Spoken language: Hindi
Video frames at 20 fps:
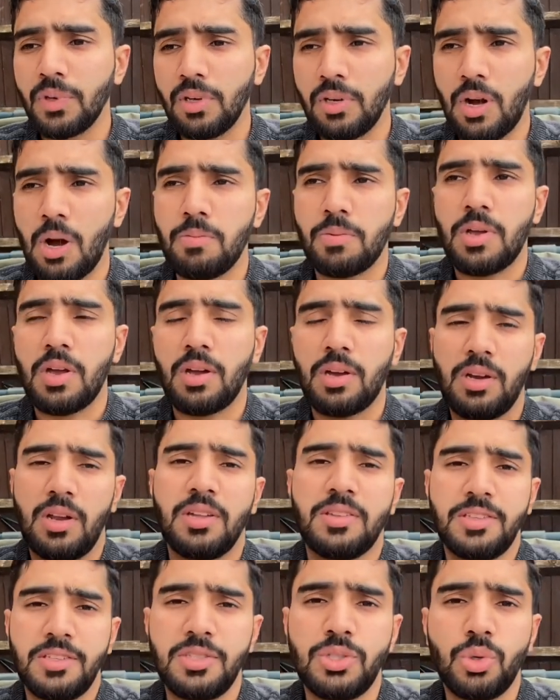आपके
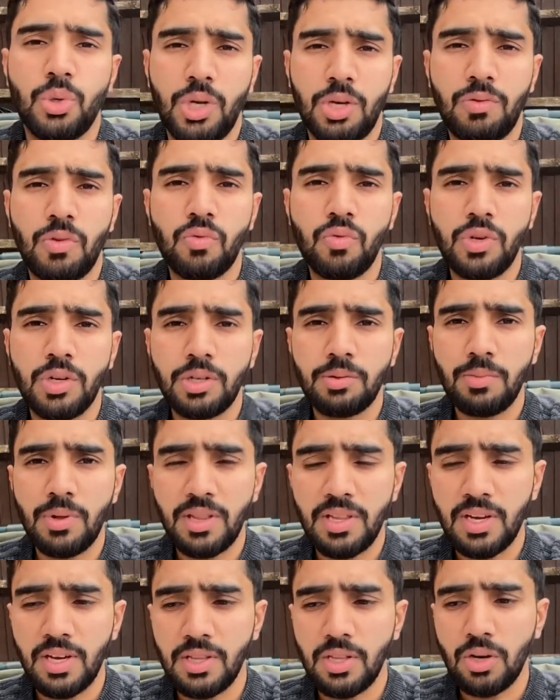क्लासेस जो हैं वो वीक में
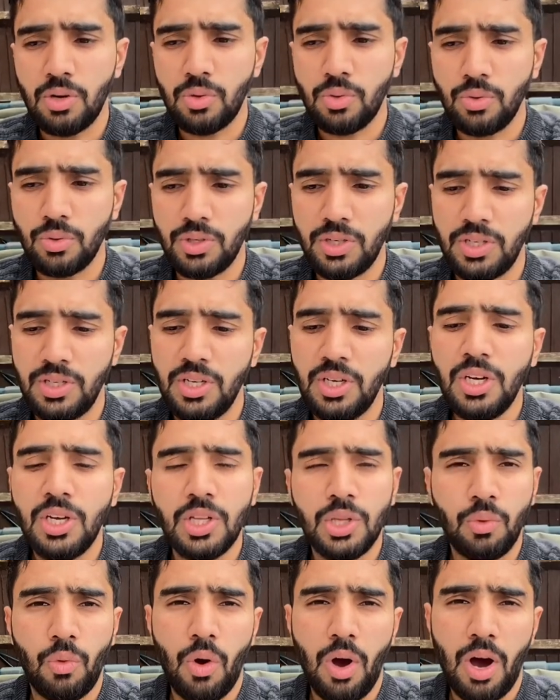ज़्यादा होंगी
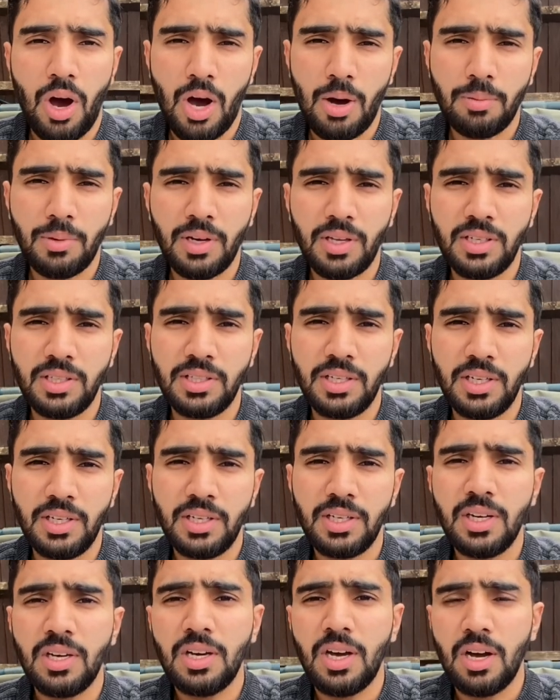तो वो आपके लिए
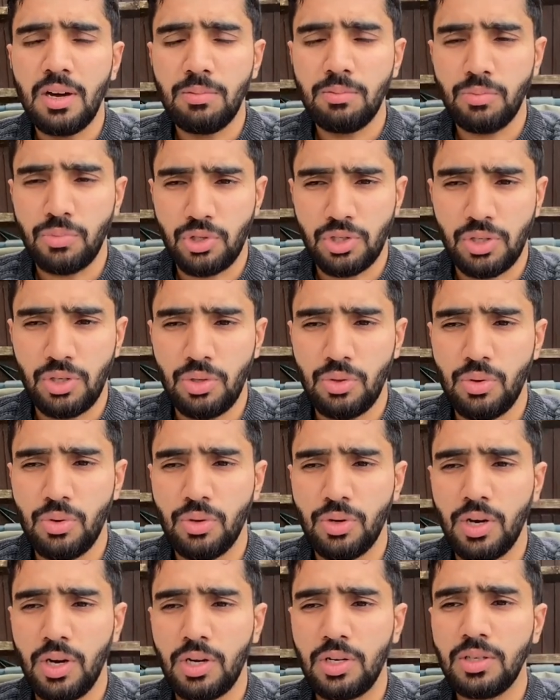मुश्किल
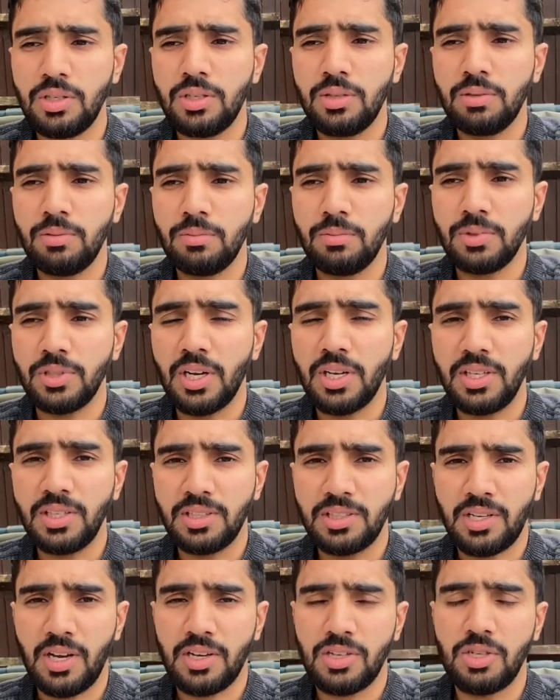होगा बजाय
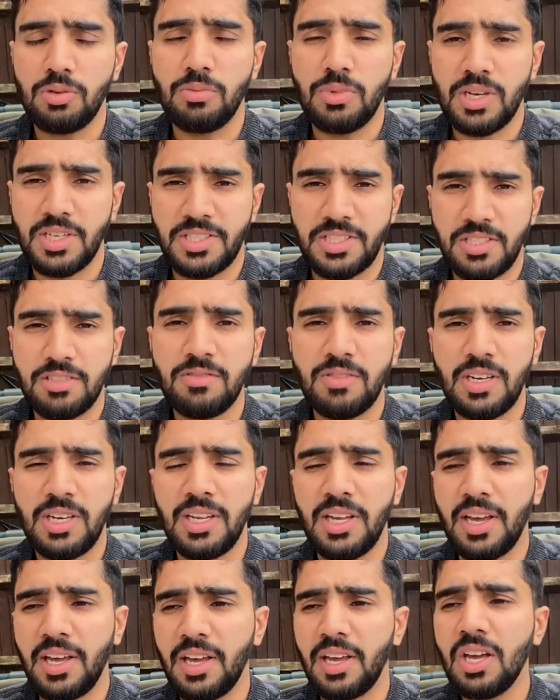इसके आगे जो मास्टर्स वाले
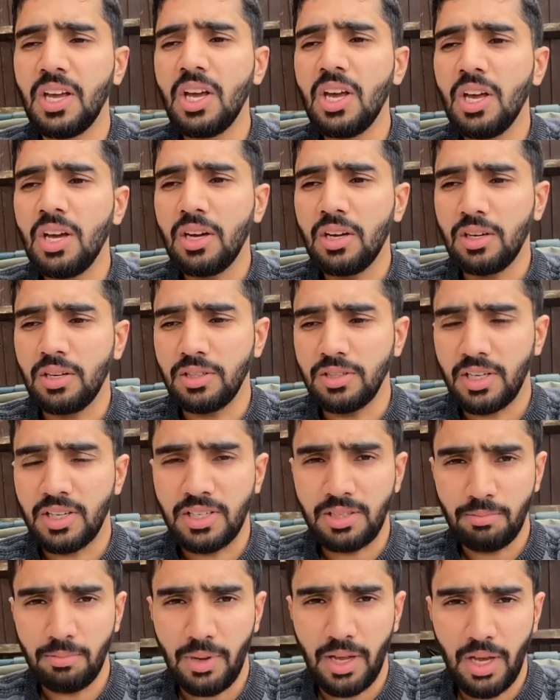हैं
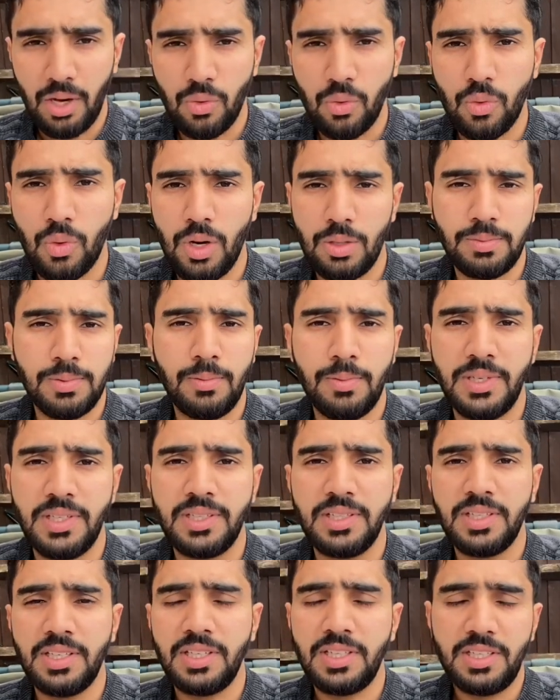जैसे मैं हूँ अभी मेरी
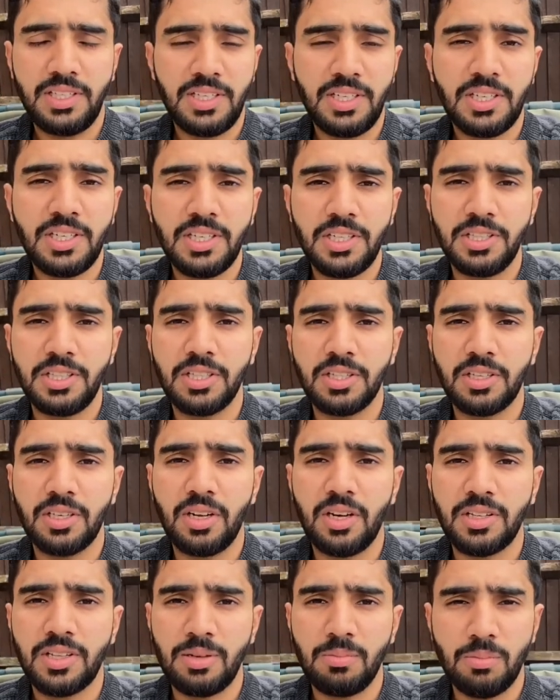एक ही दिन
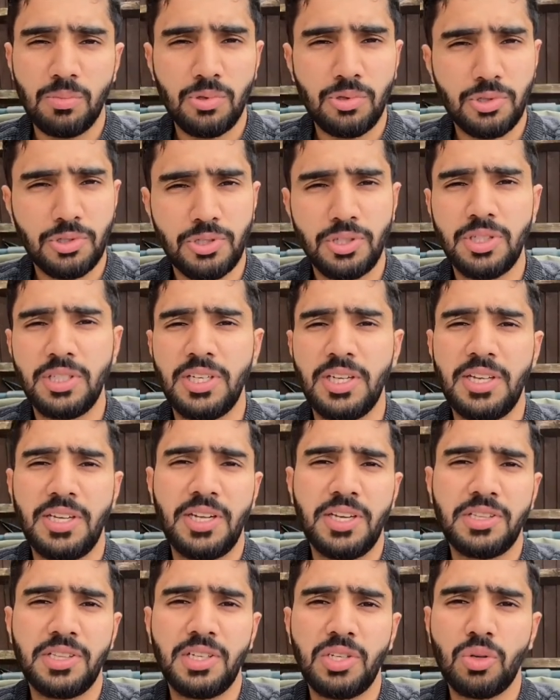क्लास है मोस्टली
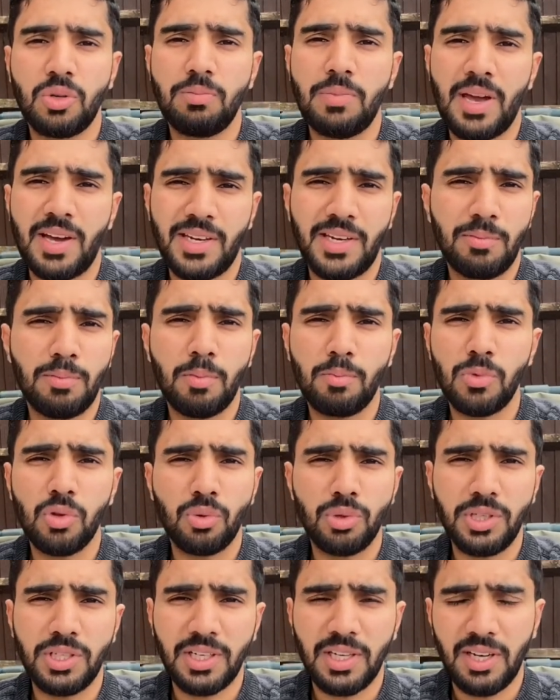एक दिन और मैक्सिमम दो
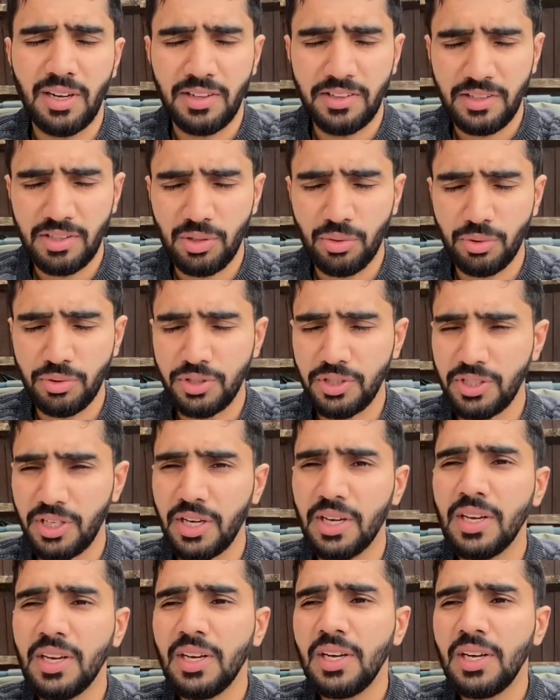दिन क्लासेस होती हैं